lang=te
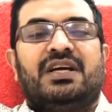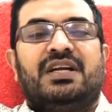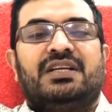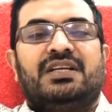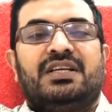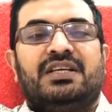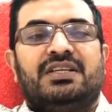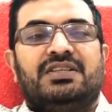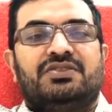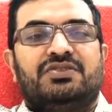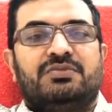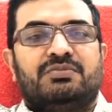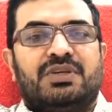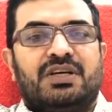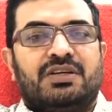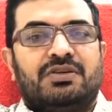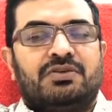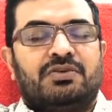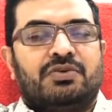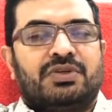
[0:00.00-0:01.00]
అంటే
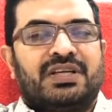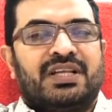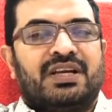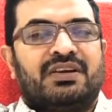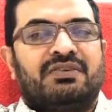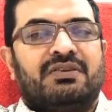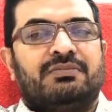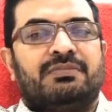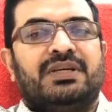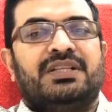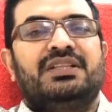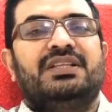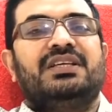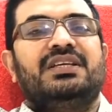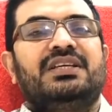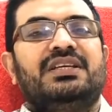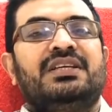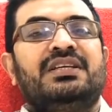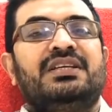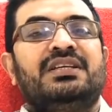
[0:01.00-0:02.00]
సుమారు నూట ఇరవై మంది